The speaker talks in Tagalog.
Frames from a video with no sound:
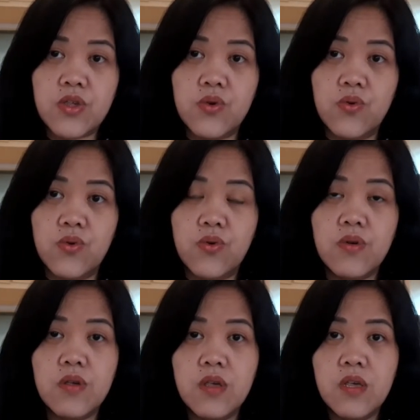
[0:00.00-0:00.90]
So,
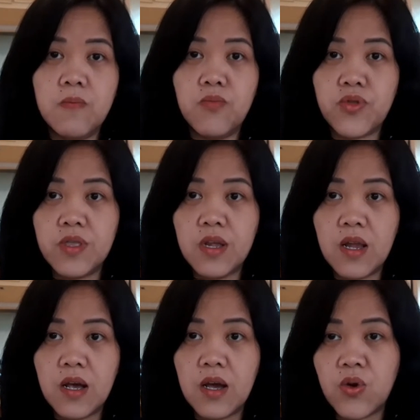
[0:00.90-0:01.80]
buti na
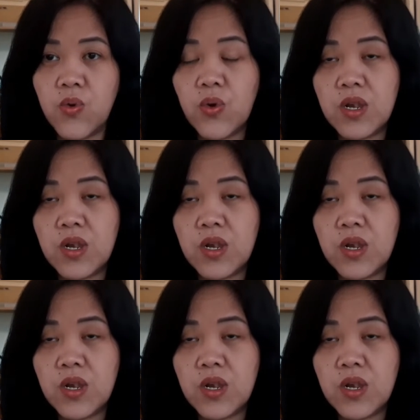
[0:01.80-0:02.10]
lang ako,